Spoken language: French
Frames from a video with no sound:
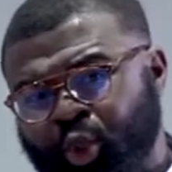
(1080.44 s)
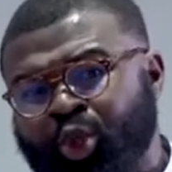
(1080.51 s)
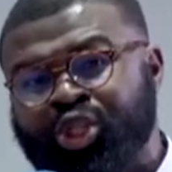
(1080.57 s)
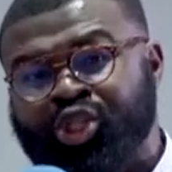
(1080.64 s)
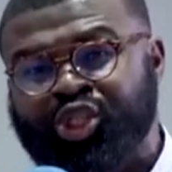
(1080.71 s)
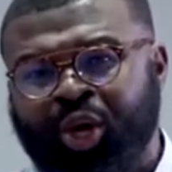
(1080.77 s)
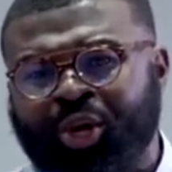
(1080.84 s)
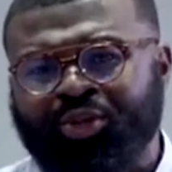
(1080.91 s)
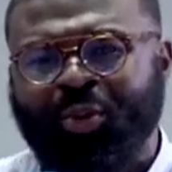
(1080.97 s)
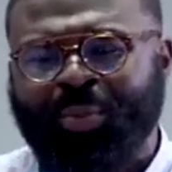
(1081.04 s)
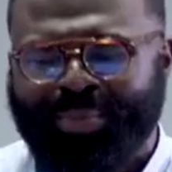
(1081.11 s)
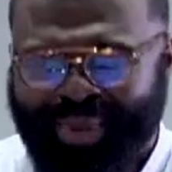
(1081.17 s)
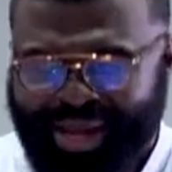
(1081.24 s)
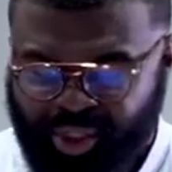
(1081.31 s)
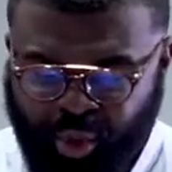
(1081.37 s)
le champ de,
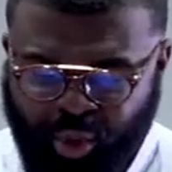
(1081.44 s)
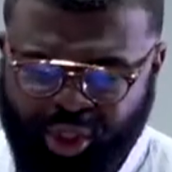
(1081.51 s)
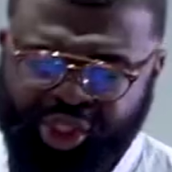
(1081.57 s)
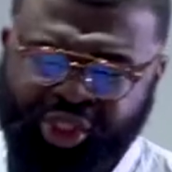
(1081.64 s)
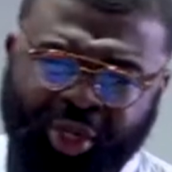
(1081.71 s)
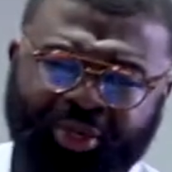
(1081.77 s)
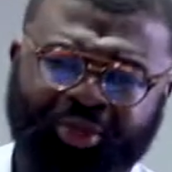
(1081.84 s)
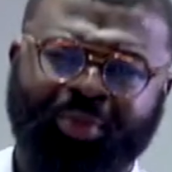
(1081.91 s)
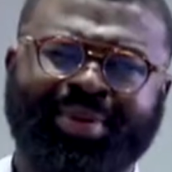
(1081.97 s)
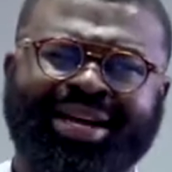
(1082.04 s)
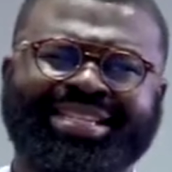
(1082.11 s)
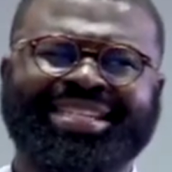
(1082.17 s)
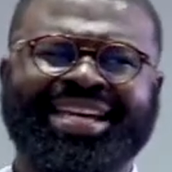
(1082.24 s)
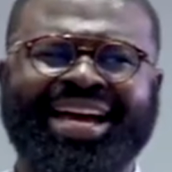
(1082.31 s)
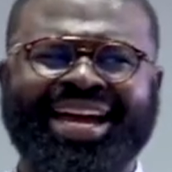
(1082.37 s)
sur le champ de
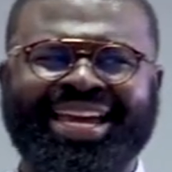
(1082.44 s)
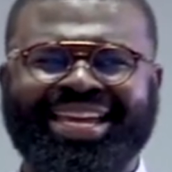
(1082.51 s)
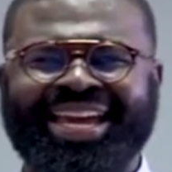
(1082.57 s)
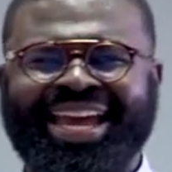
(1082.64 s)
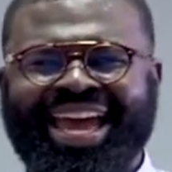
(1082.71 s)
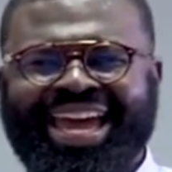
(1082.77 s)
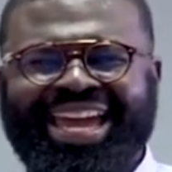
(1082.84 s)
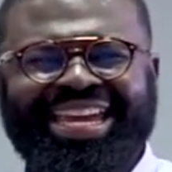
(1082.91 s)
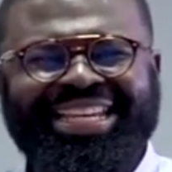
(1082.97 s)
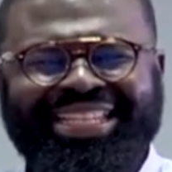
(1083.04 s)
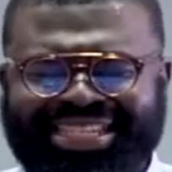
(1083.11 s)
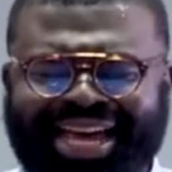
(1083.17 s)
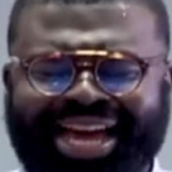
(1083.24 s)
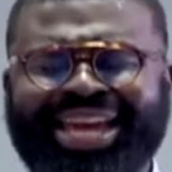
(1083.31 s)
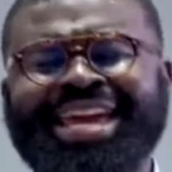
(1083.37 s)
bataille,
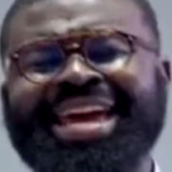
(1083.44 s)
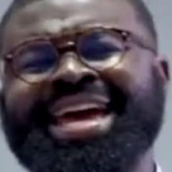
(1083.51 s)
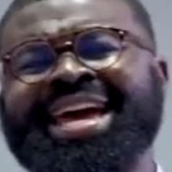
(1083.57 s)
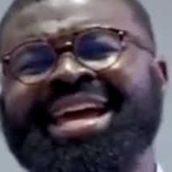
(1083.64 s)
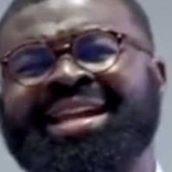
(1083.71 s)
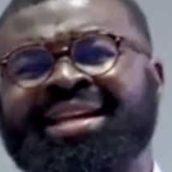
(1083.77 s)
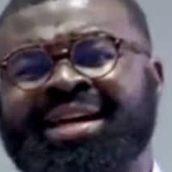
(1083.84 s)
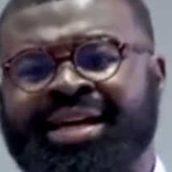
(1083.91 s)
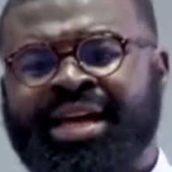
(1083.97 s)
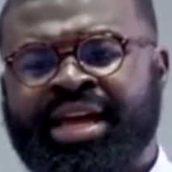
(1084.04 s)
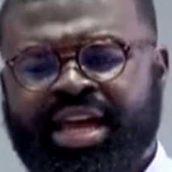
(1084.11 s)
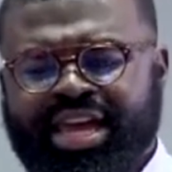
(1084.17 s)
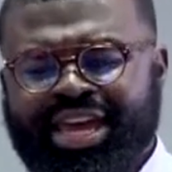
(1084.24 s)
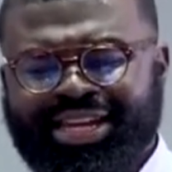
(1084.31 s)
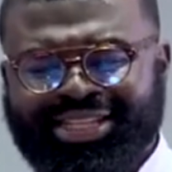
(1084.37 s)
Israël
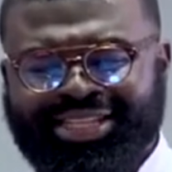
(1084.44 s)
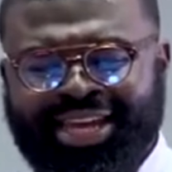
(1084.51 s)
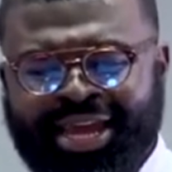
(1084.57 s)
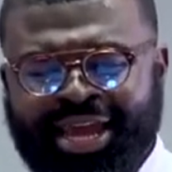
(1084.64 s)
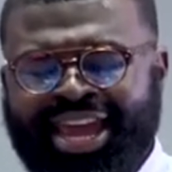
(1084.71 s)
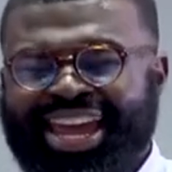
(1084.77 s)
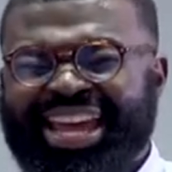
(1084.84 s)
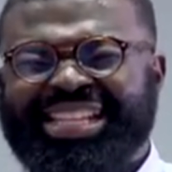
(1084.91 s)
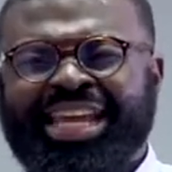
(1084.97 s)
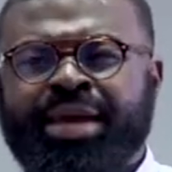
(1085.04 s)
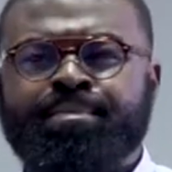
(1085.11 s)
était, était